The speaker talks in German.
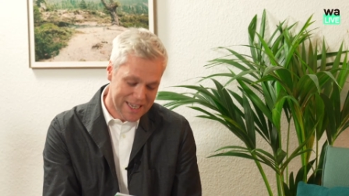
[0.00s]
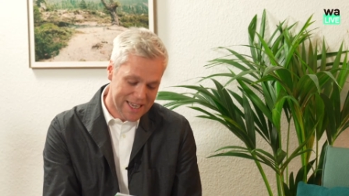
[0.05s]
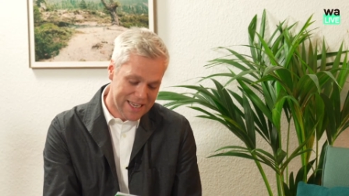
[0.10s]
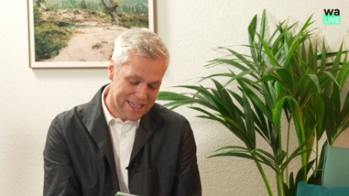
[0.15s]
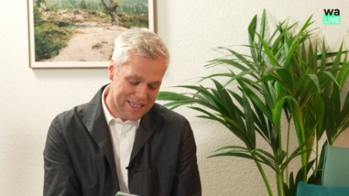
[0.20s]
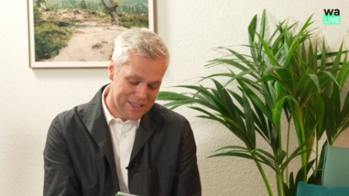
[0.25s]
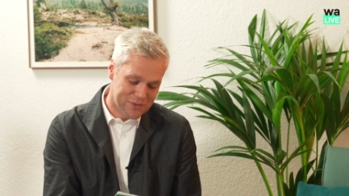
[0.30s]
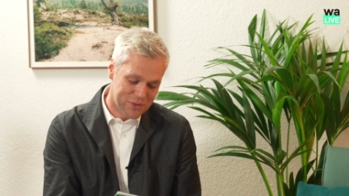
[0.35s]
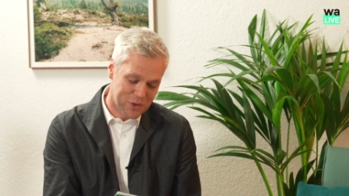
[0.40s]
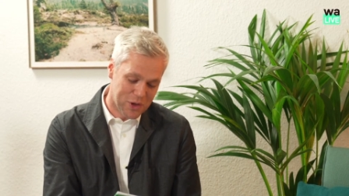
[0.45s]

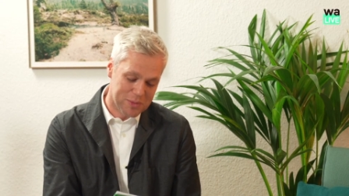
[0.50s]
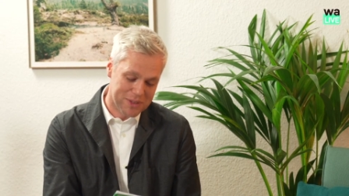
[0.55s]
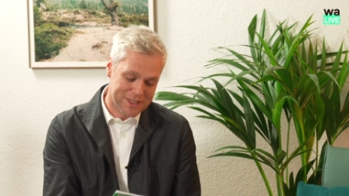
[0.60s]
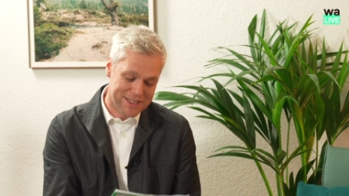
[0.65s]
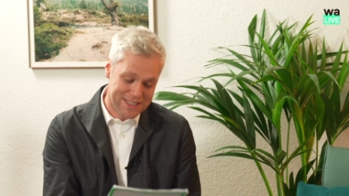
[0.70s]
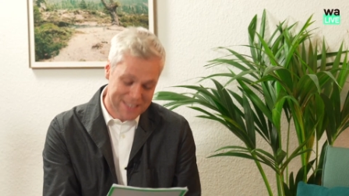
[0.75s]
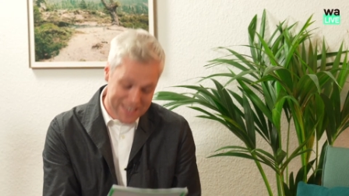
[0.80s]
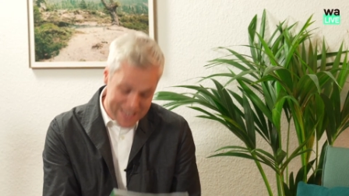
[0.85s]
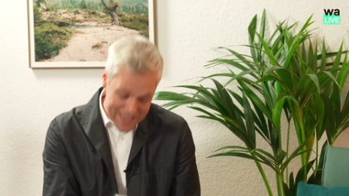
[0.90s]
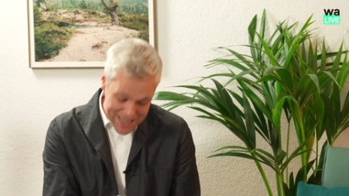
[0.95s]
Ich freue mich
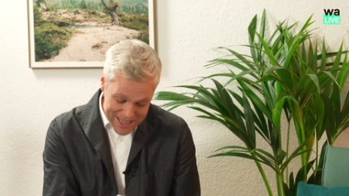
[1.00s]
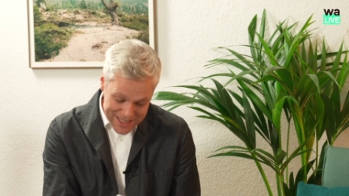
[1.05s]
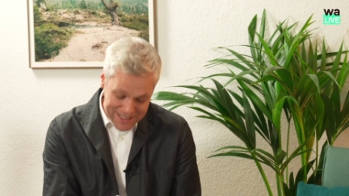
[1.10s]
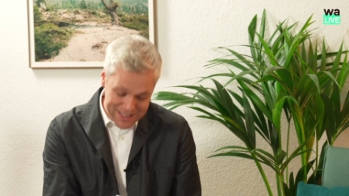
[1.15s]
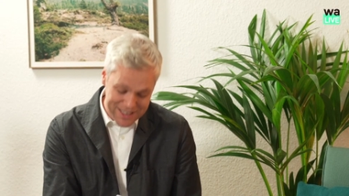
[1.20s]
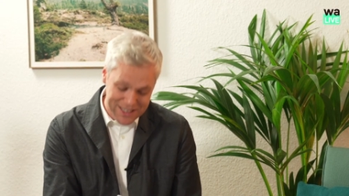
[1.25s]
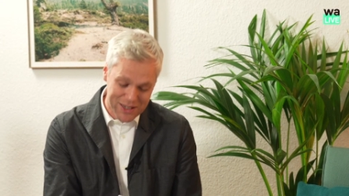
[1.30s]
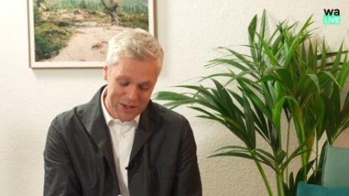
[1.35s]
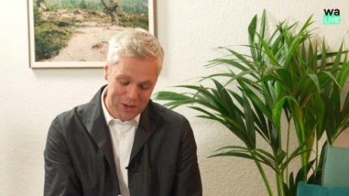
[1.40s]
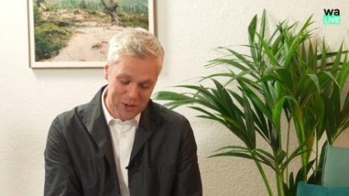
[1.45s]
sehr,
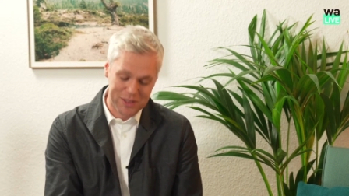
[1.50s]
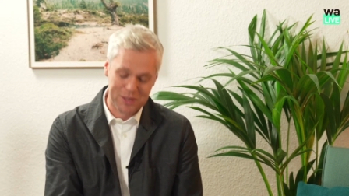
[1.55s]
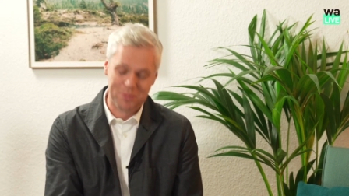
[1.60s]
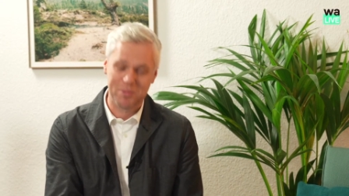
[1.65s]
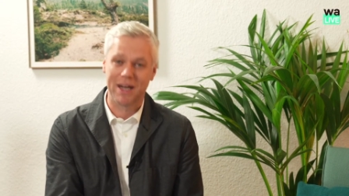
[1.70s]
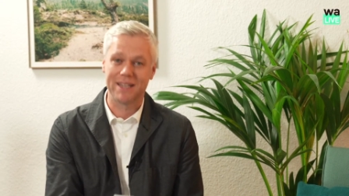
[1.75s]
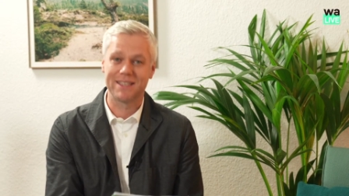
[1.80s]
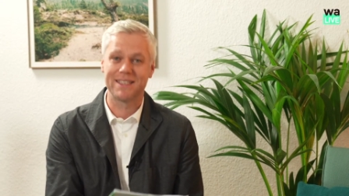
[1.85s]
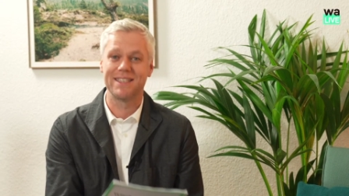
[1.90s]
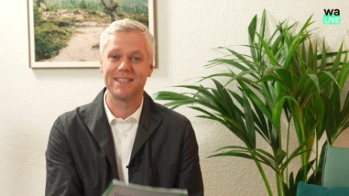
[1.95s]
heute
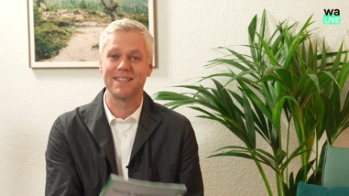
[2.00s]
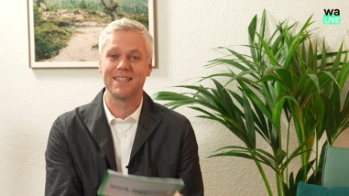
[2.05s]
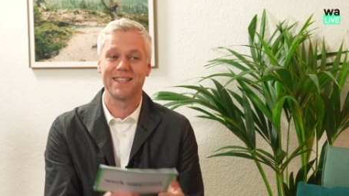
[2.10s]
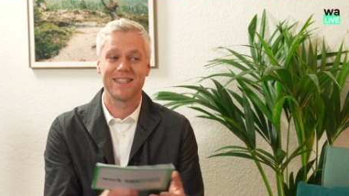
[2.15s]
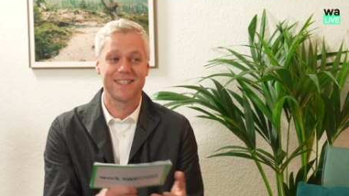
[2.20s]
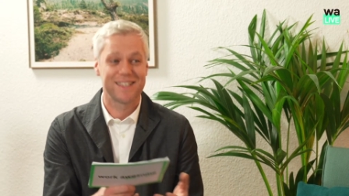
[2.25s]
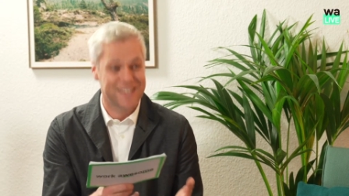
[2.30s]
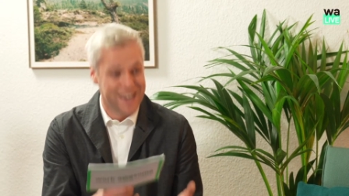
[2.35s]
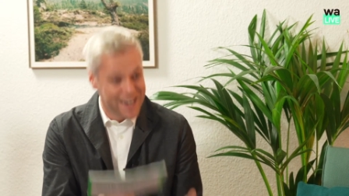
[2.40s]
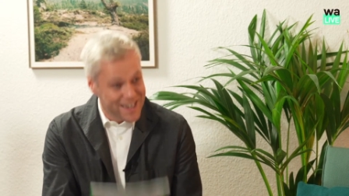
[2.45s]
Martin
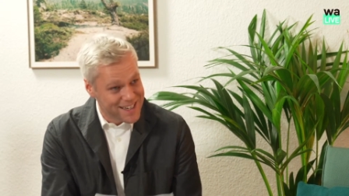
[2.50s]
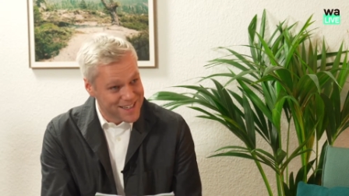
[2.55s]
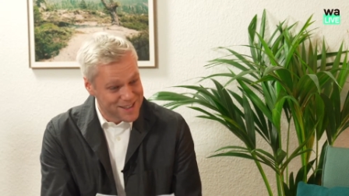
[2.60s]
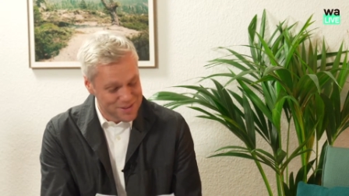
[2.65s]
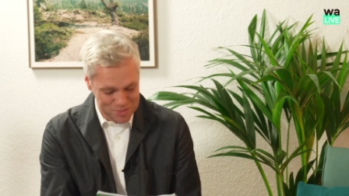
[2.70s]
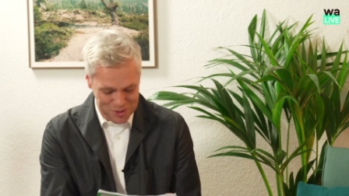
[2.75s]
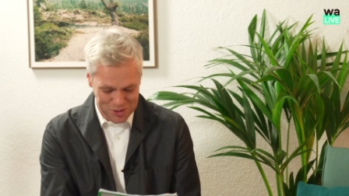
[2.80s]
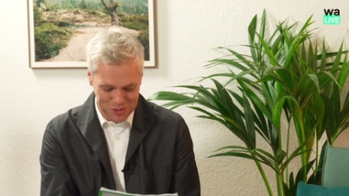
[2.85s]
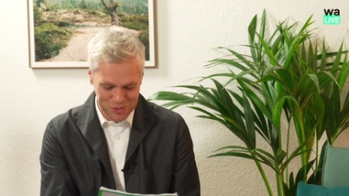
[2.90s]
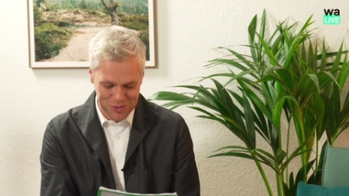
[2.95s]

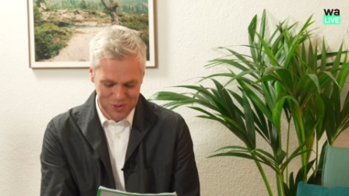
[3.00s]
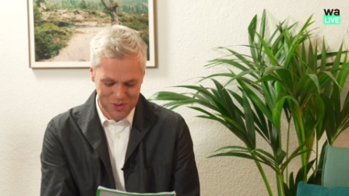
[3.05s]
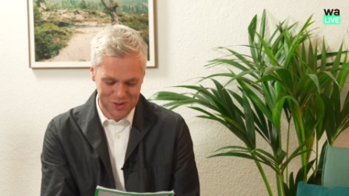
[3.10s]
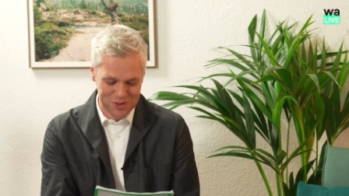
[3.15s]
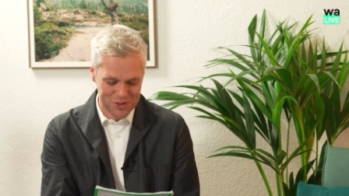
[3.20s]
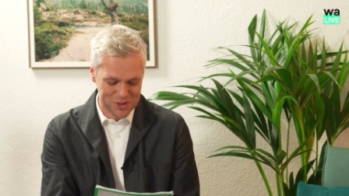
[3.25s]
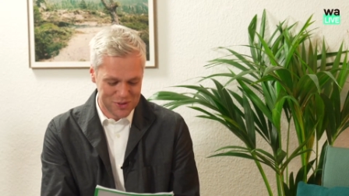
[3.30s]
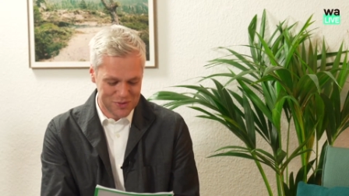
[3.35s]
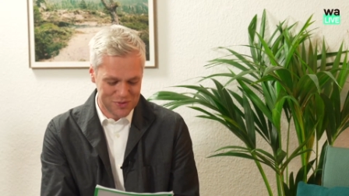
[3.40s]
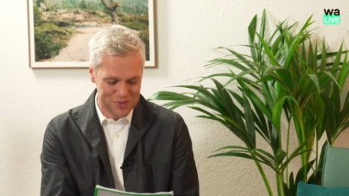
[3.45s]
Seiler begrüßen zu
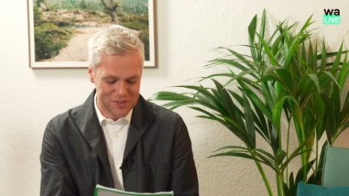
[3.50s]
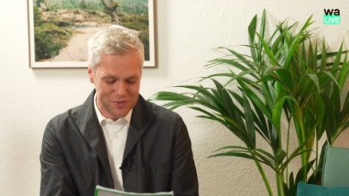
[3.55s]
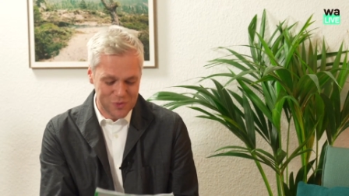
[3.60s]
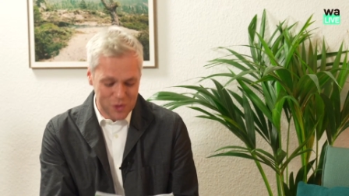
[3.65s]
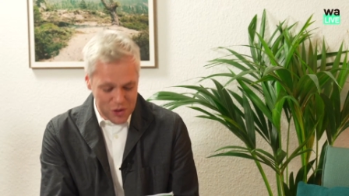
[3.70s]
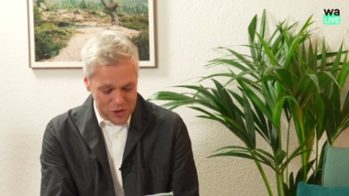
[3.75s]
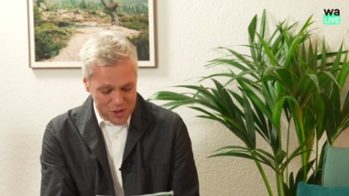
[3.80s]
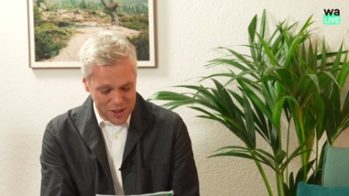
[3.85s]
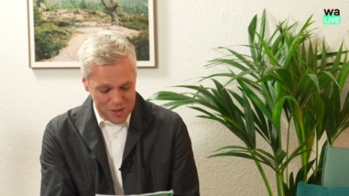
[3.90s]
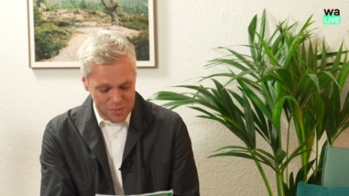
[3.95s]
dürfen, den
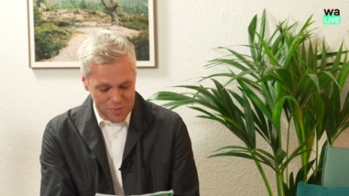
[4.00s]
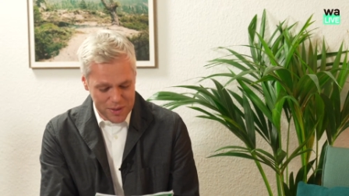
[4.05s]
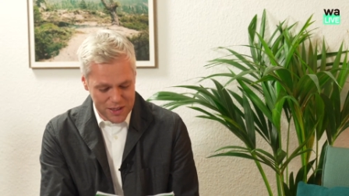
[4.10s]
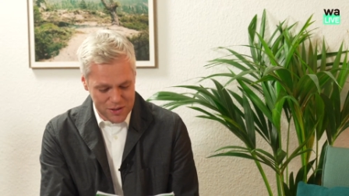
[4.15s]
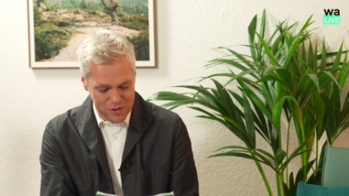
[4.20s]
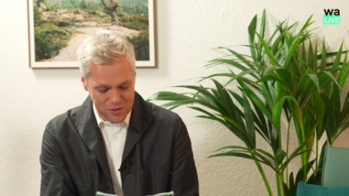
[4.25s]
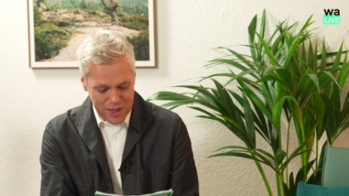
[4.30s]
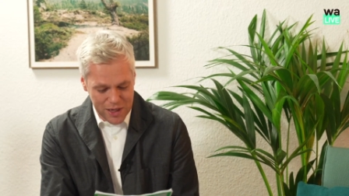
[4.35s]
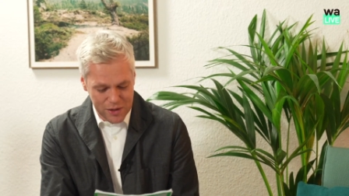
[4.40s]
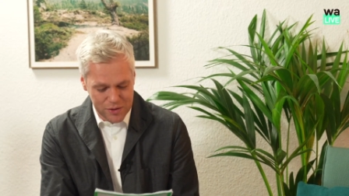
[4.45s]
Vorstand
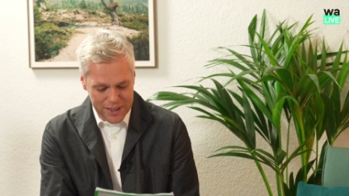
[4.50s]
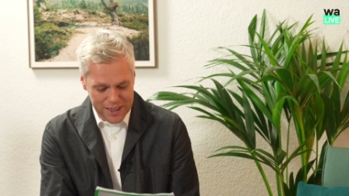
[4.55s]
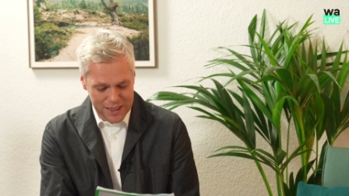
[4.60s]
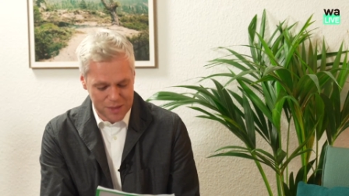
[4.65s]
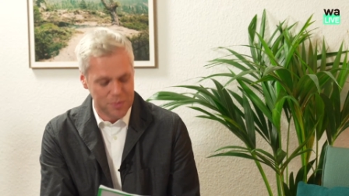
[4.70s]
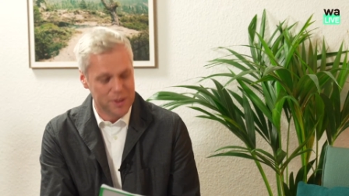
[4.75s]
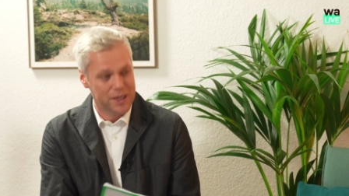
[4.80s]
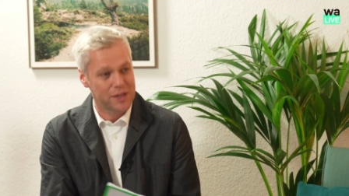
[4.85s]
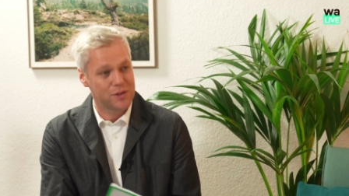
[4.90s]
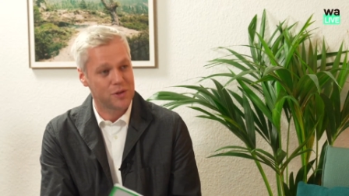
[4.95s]
Personal und
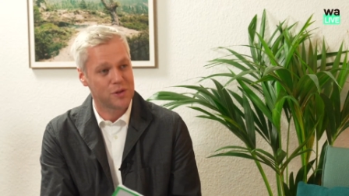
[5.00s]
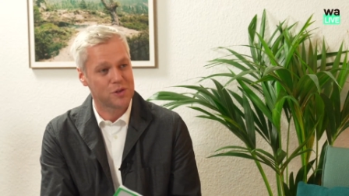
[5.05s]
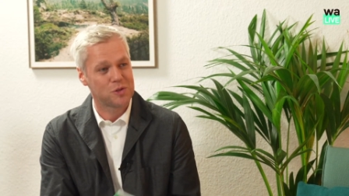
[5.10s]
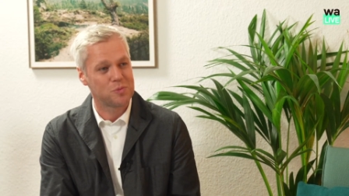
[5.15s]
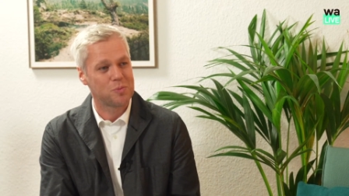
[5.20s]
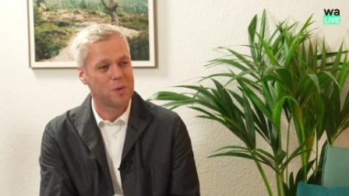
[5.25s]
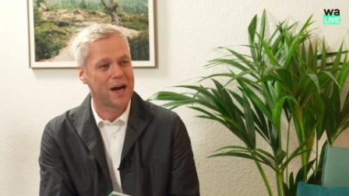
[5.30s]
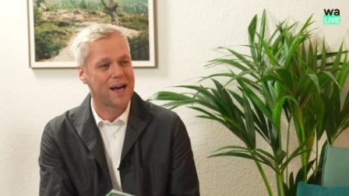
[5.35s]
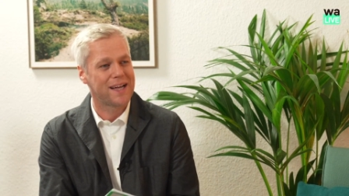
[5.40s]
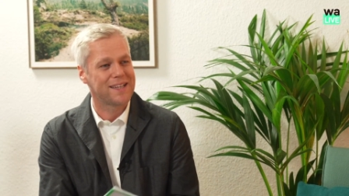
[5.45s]
Recht bei der
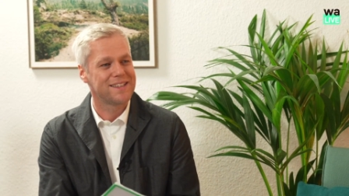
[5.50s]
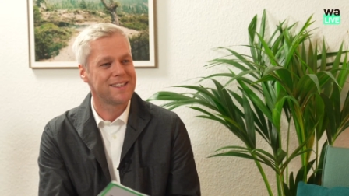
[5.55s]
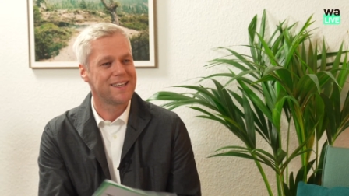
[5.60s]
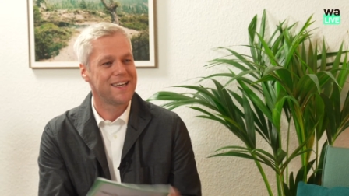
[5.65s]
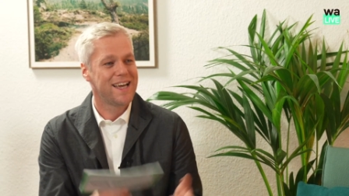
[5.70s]
Deutschen Bahn.